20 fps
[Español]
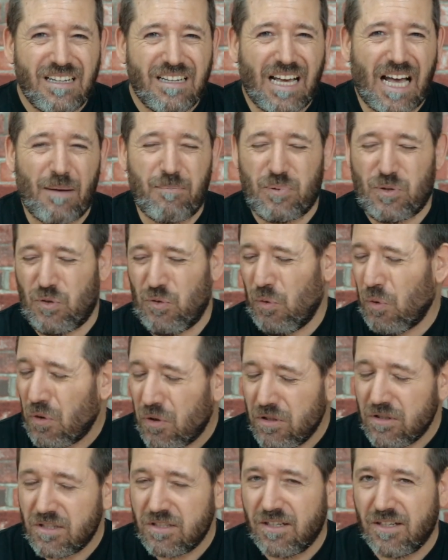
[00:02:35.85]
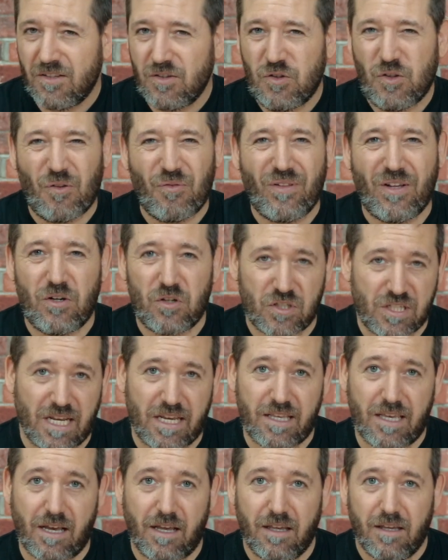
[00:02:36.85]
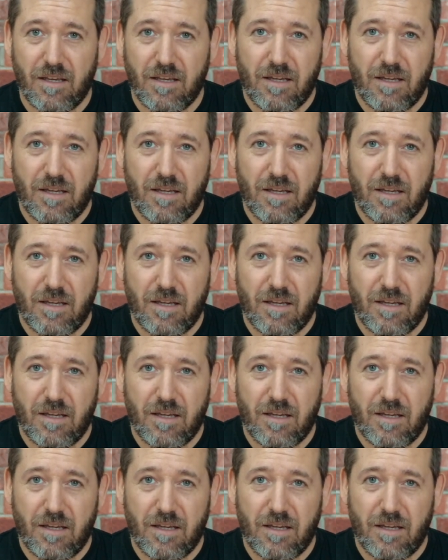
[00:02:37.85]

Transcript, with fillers: absurdos donde los haya.